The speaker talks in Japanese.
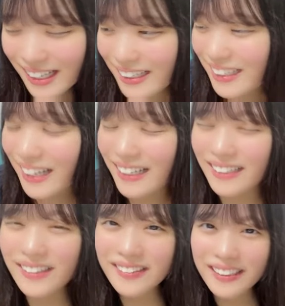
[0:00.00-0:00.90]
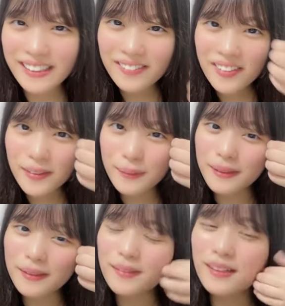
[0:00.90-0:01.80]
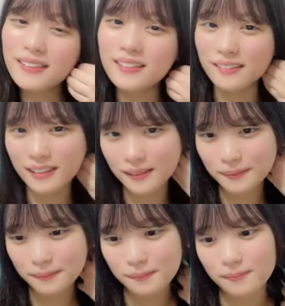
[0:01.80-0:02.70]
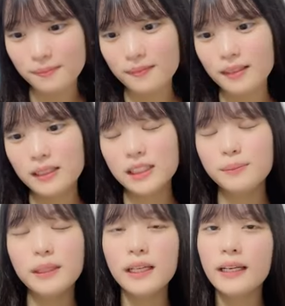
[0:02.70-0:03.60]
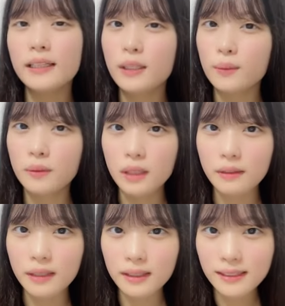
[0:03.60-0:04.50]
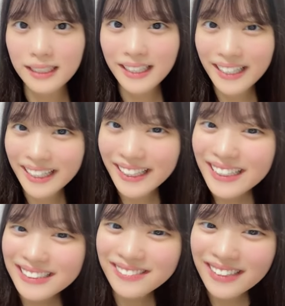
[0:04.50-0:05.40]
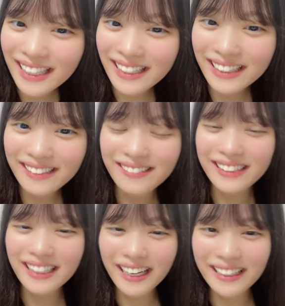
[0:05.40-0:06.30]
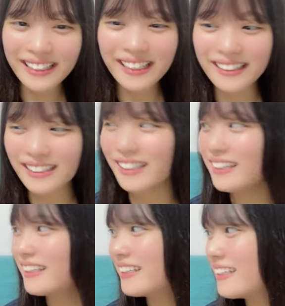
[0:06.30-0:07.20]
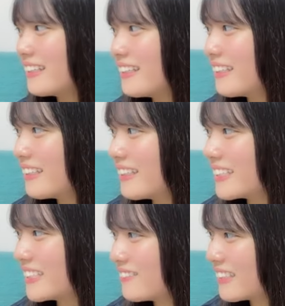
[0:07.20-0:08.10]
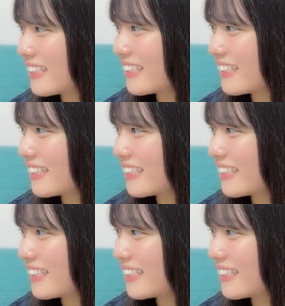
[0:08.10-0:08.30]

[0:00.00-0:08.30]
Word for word: えなんかいろいろ岐阜も方面いろいろあるよねしみたれてるとか言わんしみたれてるは田舎だけかねしみた